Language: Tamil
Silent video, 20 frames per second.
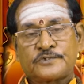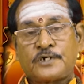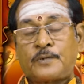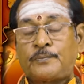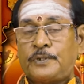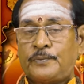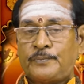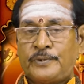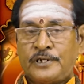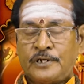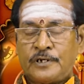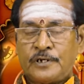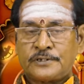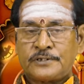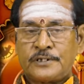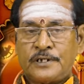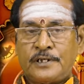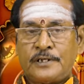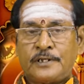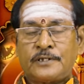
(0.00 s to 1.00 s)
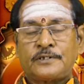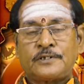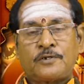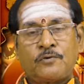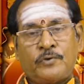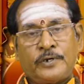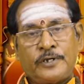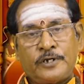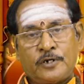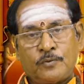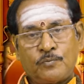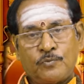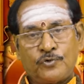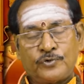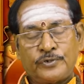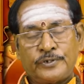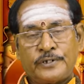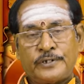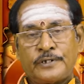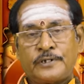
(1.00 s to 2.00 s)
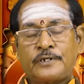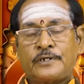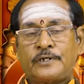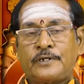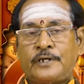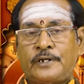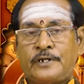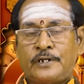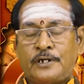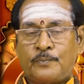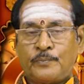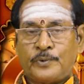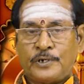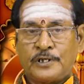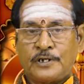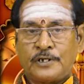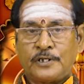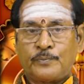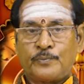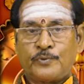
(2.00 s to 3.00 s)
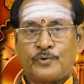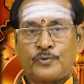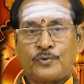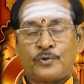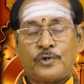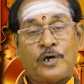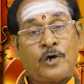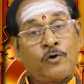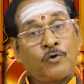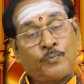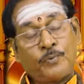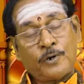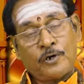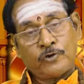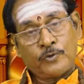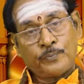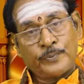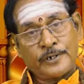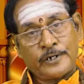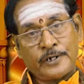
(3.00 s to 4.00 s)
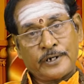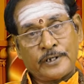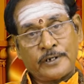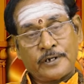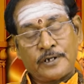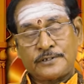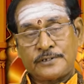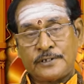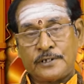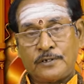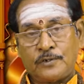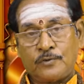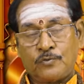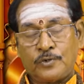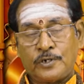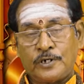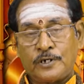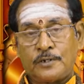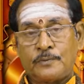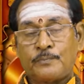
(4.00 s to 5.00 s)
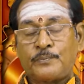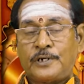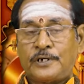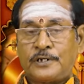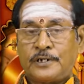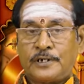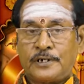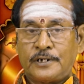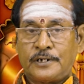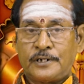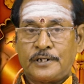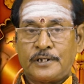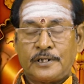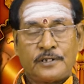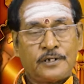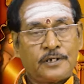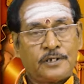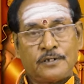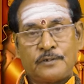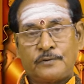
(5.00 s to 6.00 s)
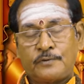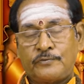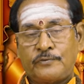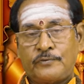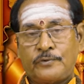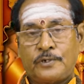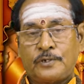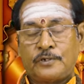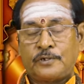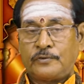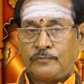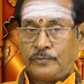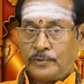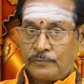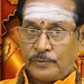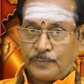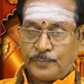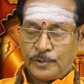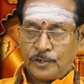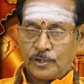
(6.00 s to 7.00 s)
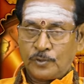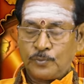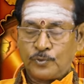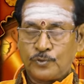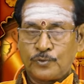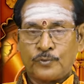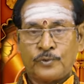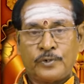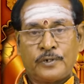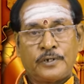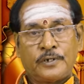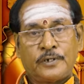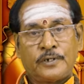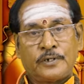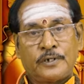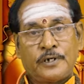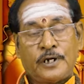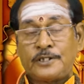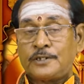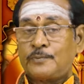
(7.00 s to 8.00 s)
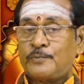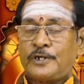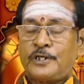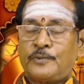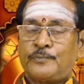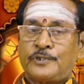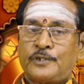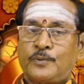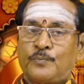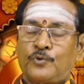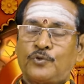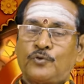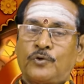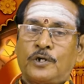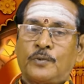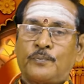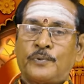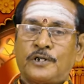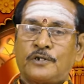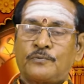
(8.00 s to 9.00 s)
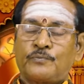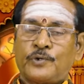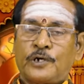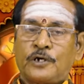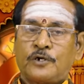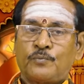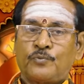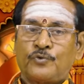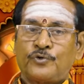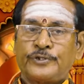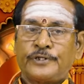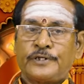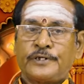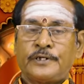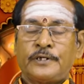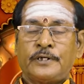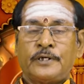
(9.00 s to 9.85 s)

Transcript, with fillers: அப்போ இந்த மீனராசியில் செவ்வாய் இருக்கும்போது என்னென்ன பலன்கள் ஏற்படும் அவர் பார்வை பெற்ற ராசிகளுக்கு உண்டான பலன்கள் என்ன அதெல்லாம் நான் விரிவாக பார்க்க போகிறோம் அதுக்கு முன்னாடி நம்ம இந்த பொதுவான பலன் பார்க்கும்போது